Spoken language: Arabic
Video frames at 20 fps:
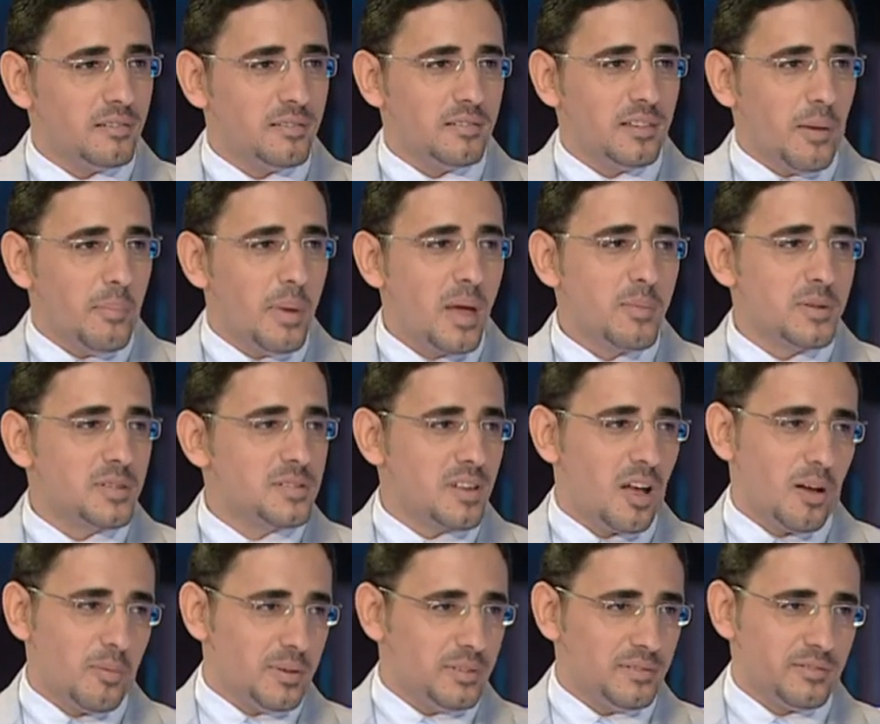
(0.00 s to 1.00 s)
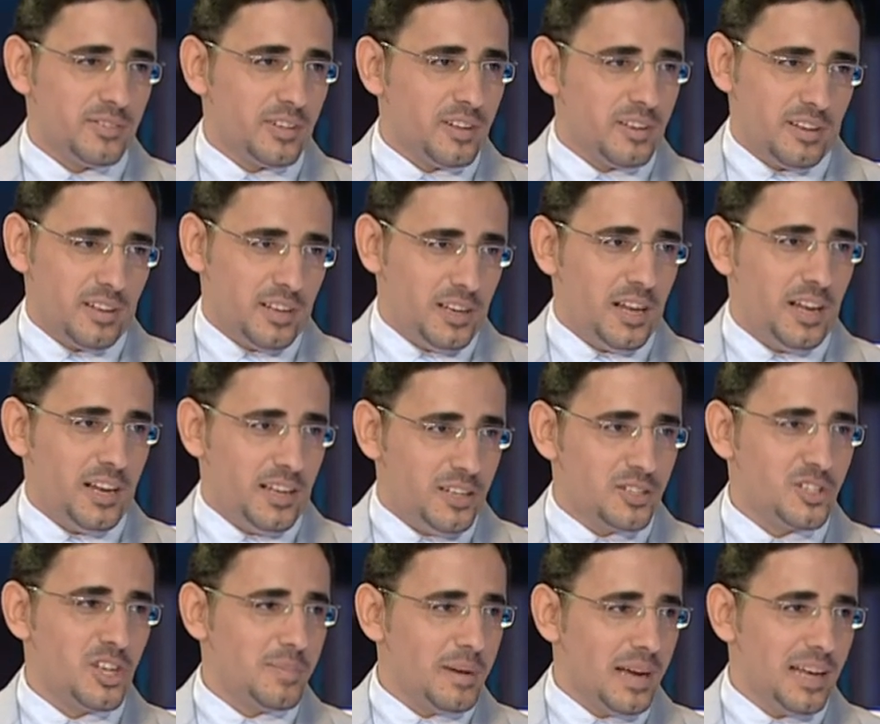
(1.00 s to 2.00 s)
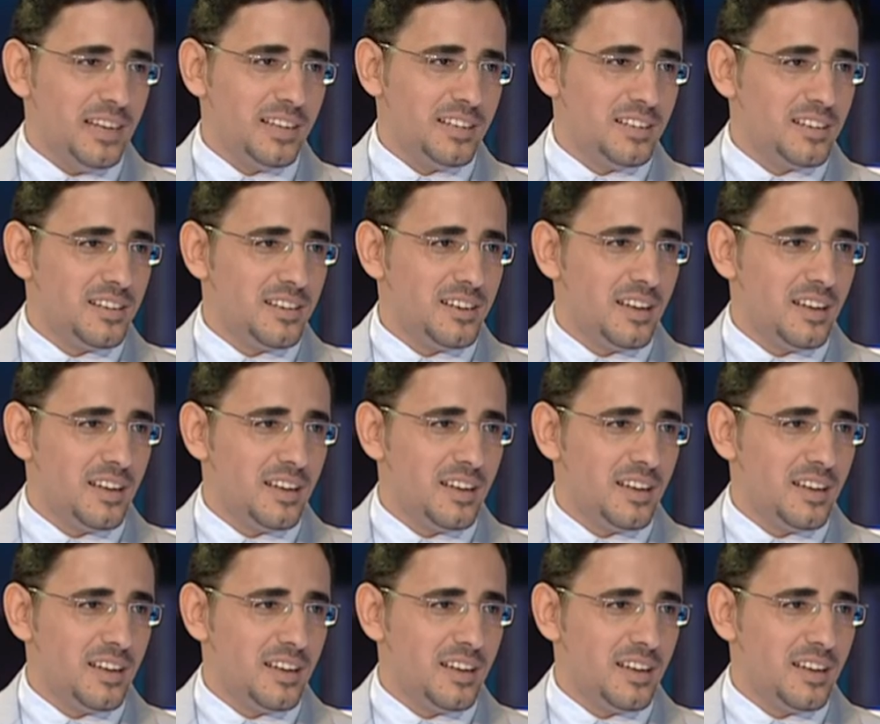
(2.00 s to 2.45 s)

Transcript: تماما صعبا في الإجابة عليه